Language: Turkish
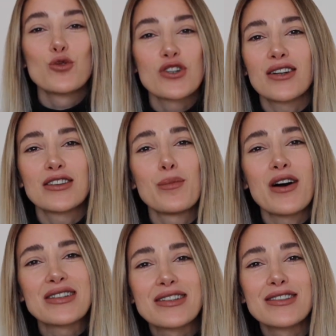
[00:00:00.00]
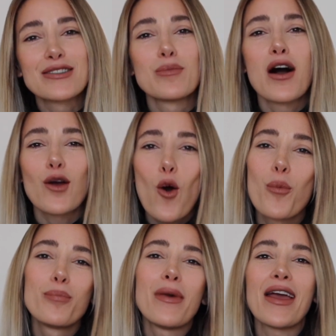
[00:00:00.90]
Kucaklamak, sarılmak,
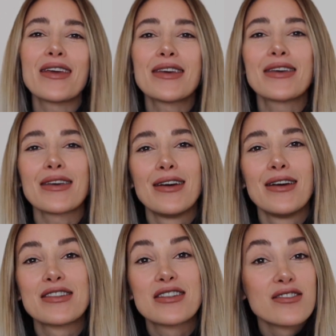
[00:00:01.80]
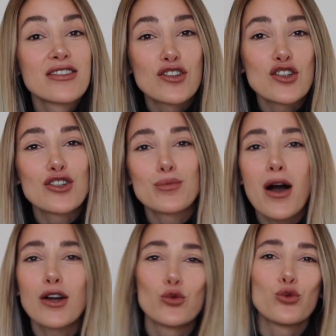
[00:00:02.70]
öpmek, e, sırtta
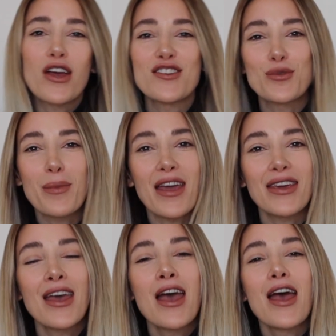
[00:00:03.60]
taşımak, güreşmek